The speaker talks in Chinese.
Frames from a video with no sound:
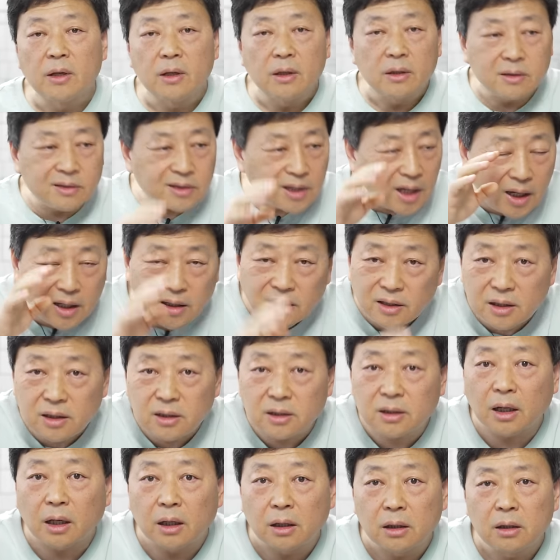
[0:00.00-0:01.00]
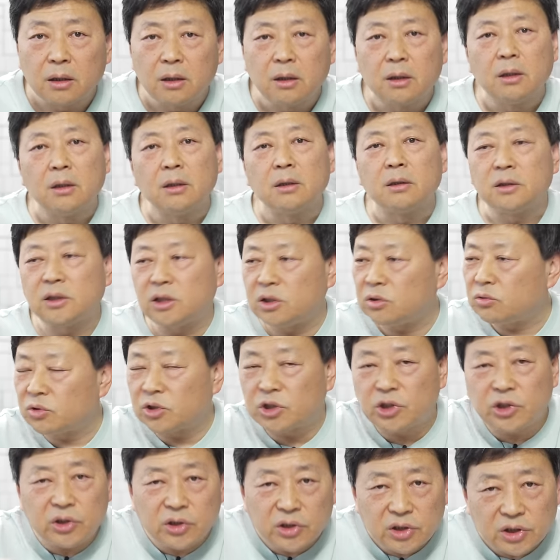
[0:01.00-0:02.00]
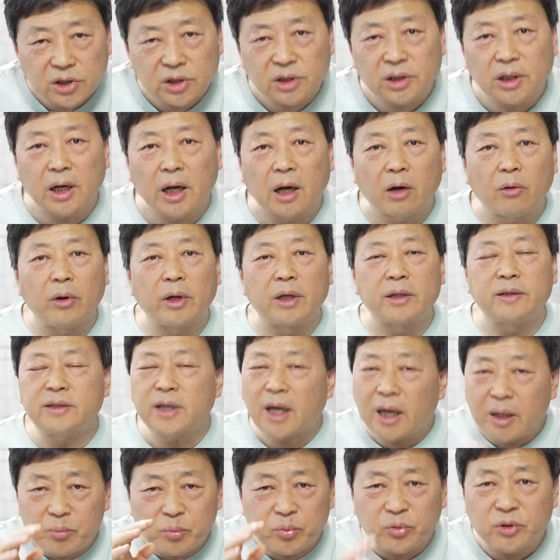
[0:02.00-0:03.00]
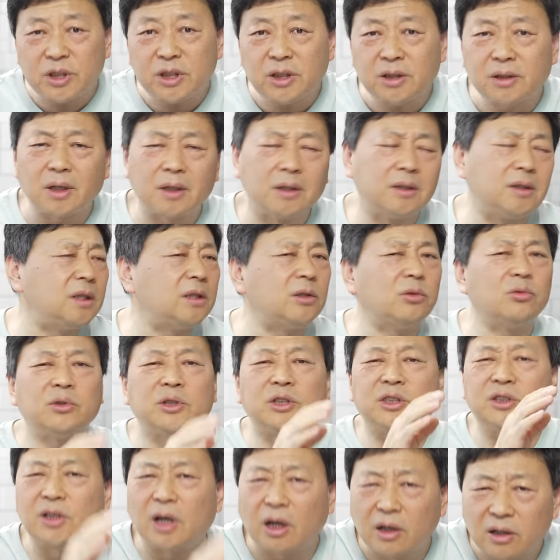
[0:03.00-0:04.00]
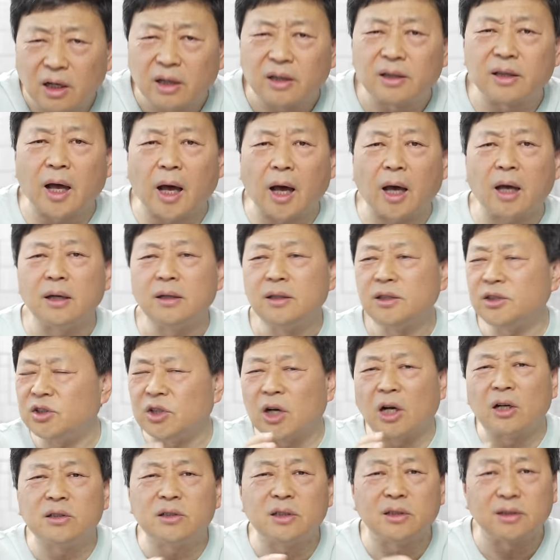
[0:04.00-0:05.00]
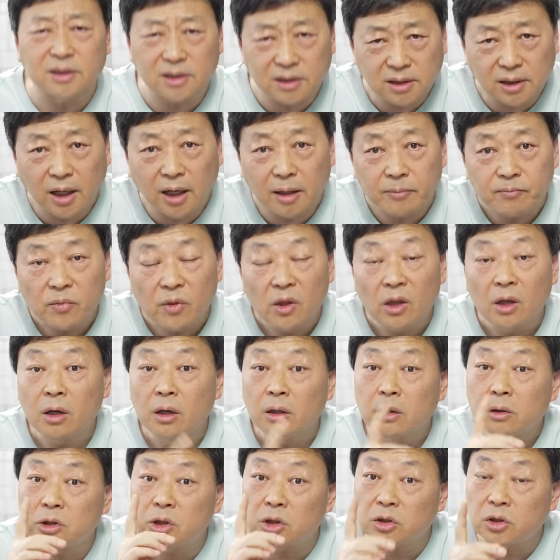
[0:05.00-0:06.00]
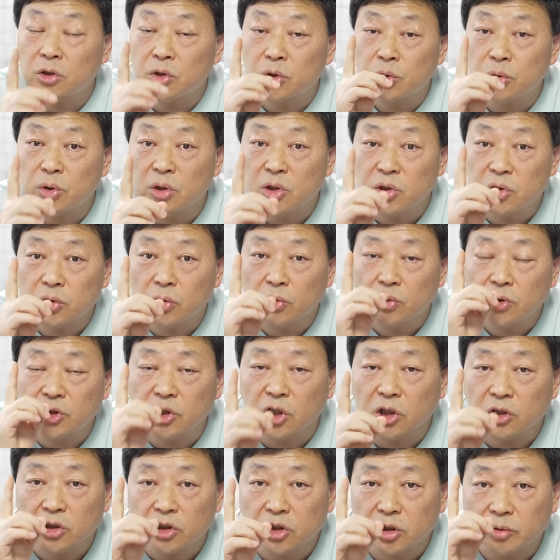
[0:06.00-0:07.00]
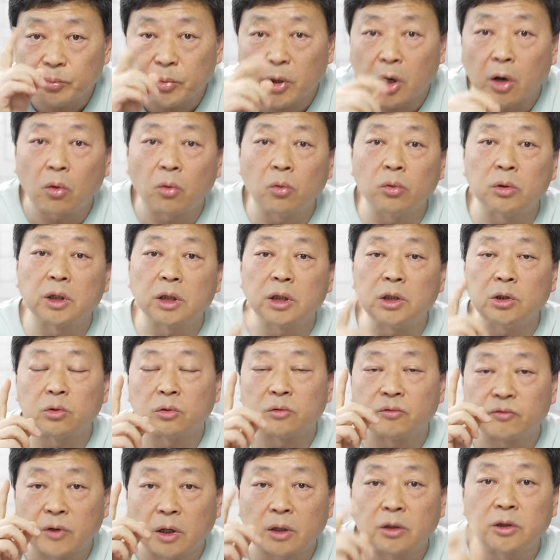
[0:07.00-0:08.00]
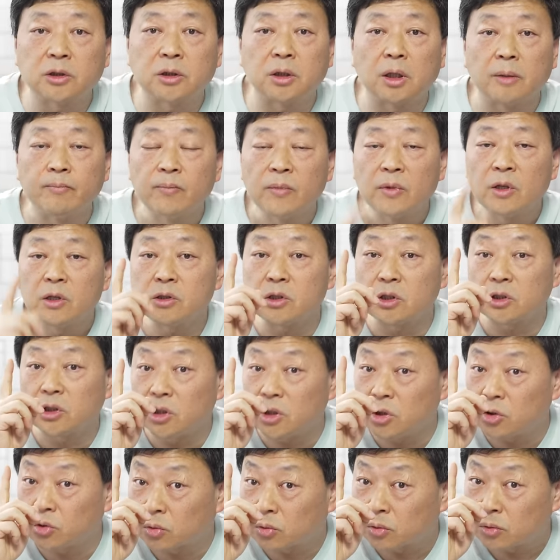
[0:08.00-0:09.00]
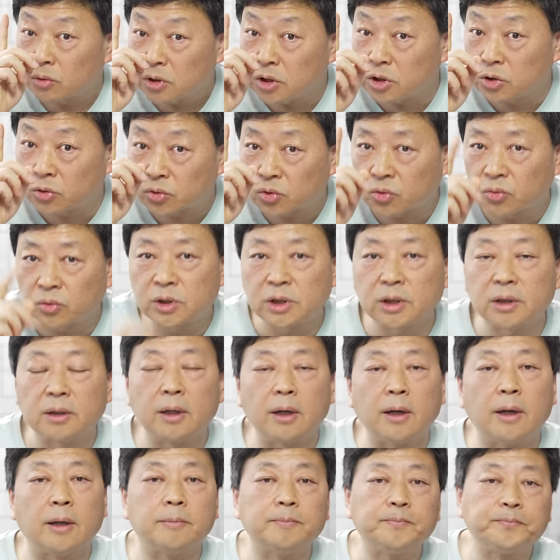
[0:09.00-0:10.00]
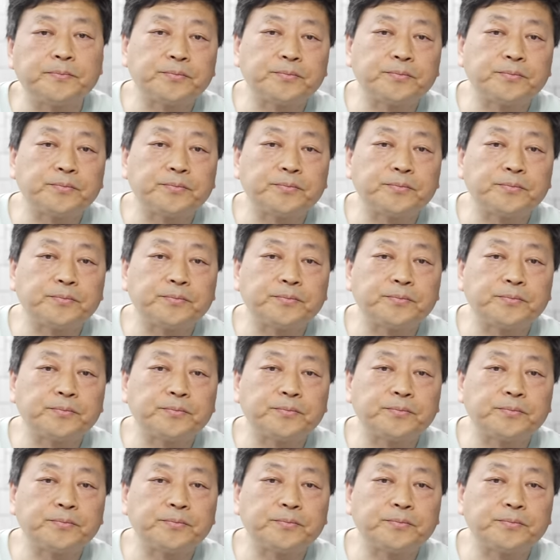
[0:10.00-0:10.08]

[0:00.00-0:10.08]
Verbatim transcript: 再低的，进入市一级的两会；再不济的，进入乡人大、乡政协。这是寻求政治保护的一种方式，这是一种一种途径啊。